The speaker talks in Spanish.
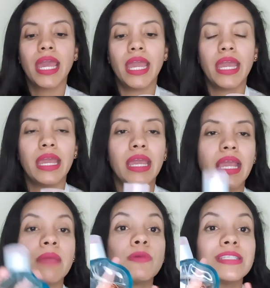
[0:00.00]

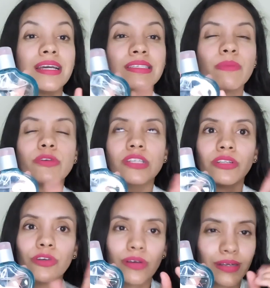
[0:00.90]
Eh, y pues este, por
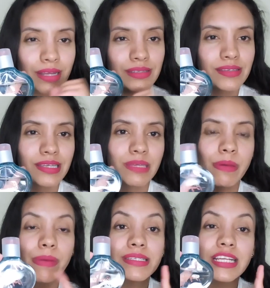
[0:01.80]
cierto, antes de que se
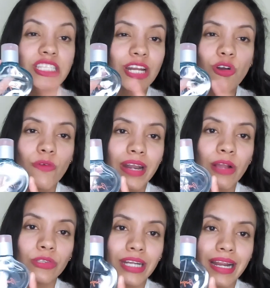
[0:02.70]
me pase, ya no lo van a
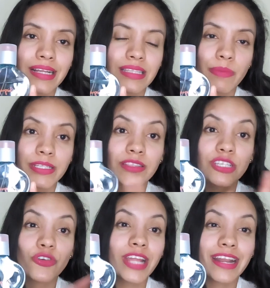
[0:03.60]
encontrar en esta
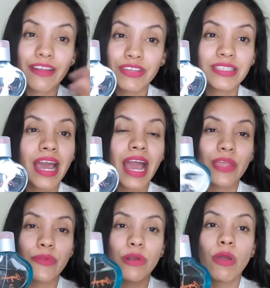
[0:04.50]
presentación. En revista
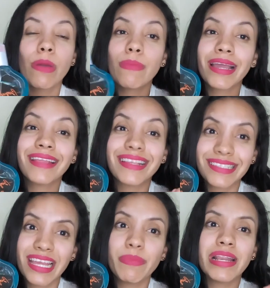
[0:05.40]
hay una nueva imagen de
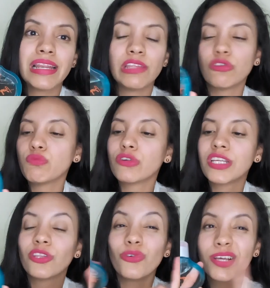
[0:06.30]
100 mililitros, por
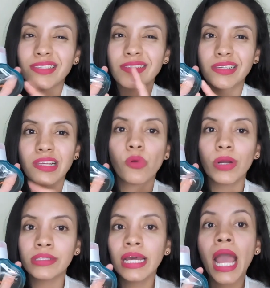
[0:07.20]
cierto, este es de
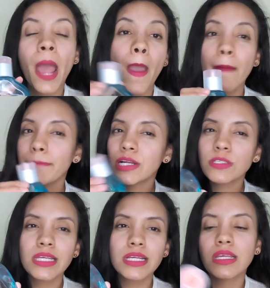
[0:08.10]
50,
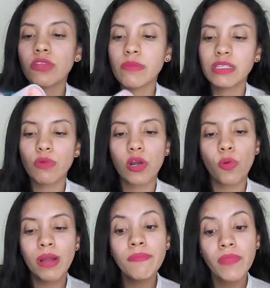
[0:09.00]
pero siendo el mismo
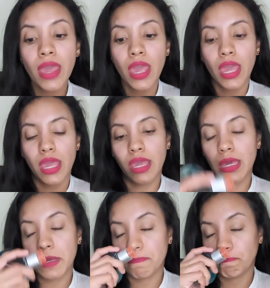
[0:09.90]
aroma.
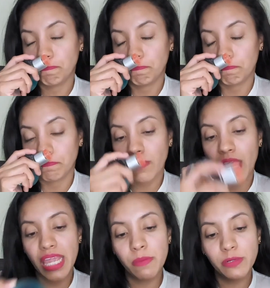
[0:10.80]
Em,
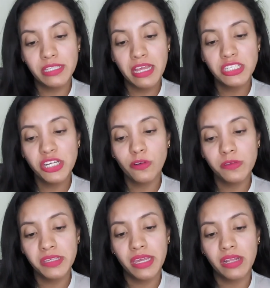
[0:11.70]
y pues nada
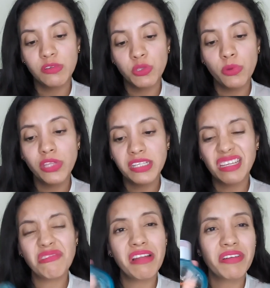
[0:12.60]
chicos, eh, lo estuve
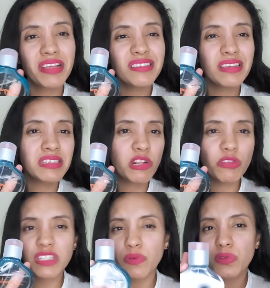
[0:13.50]
utilizando y la verdad es que sí lo
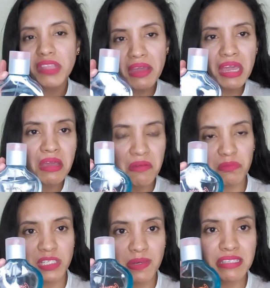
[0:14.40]
disfruté
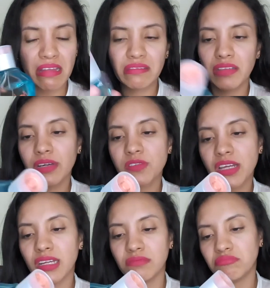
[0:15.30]
pues bastante, o
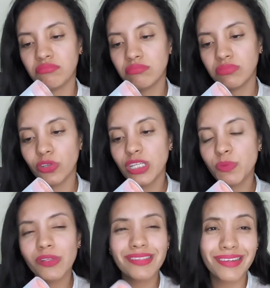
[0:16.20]
sea, no les
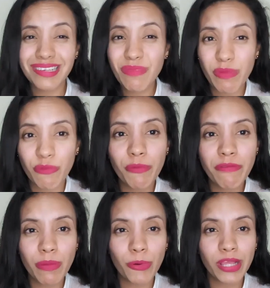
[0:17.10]
puedo decir que es mi
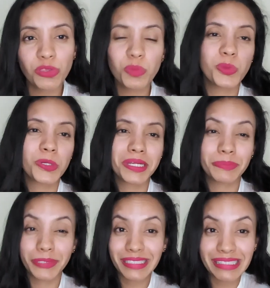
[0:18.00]
perfume favorito porque
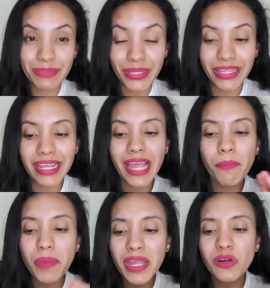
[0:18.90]
pues les
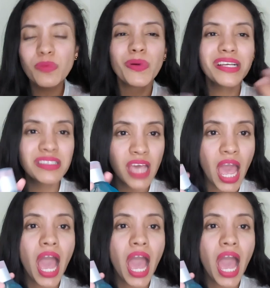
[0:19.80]
mentiría, pero pues